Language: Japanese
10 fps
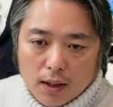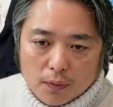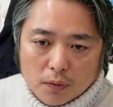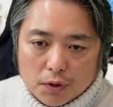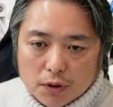
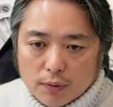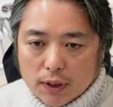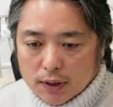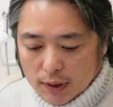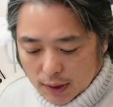えー、この治療
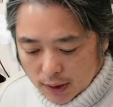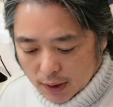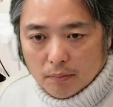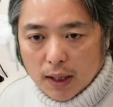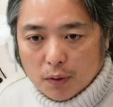はですね、
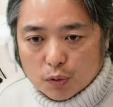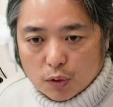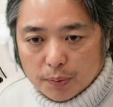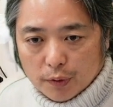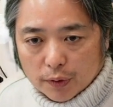
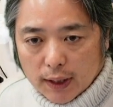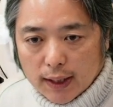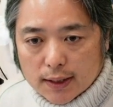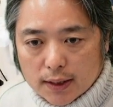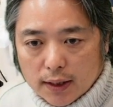マイクロスコープという
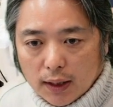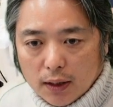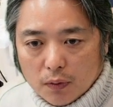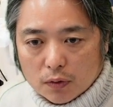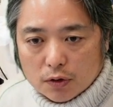機械ですね。機
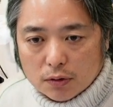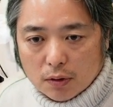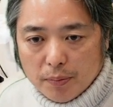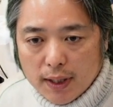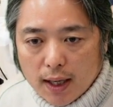械をずっ
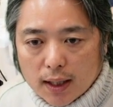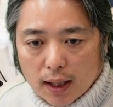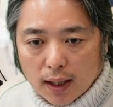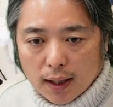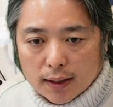と見な
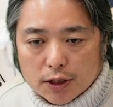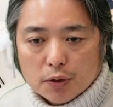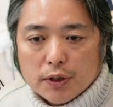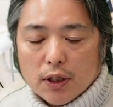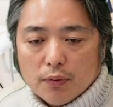がら
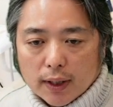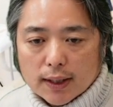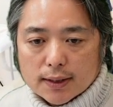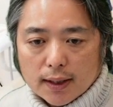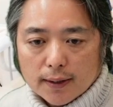治療していくわ
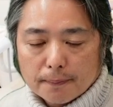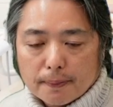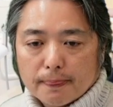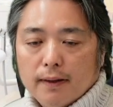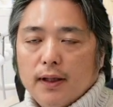けです。
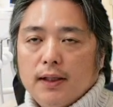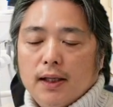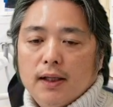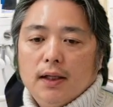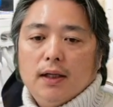なん
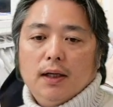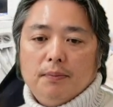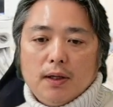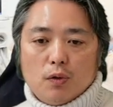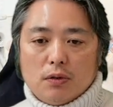で、
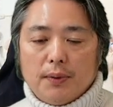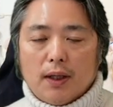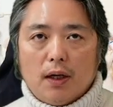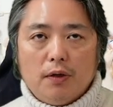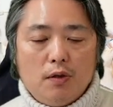
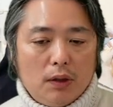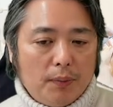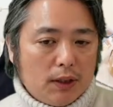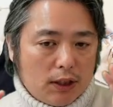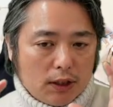マイクロソフトで確認の
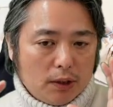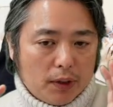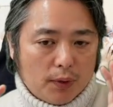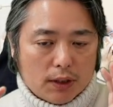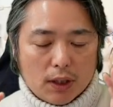ために
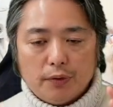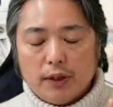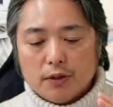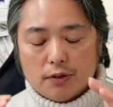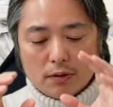チラチラ見るわけじゃな
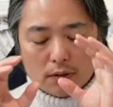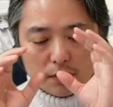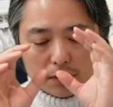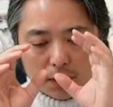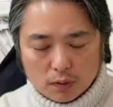くて、
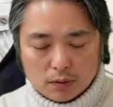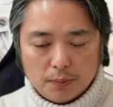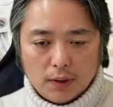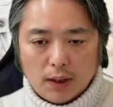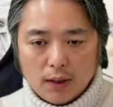ずっと
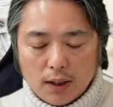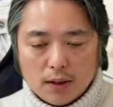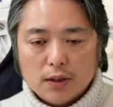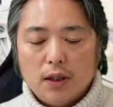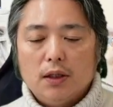マイクロソフトで
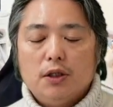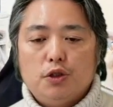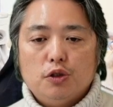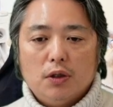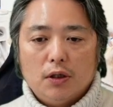で、
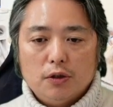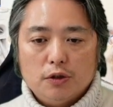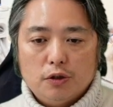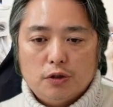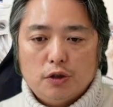えー、
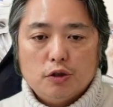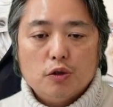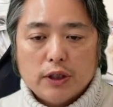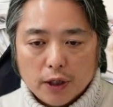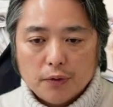手
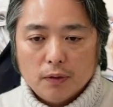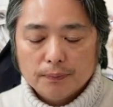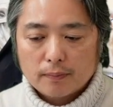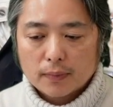術をしていくと。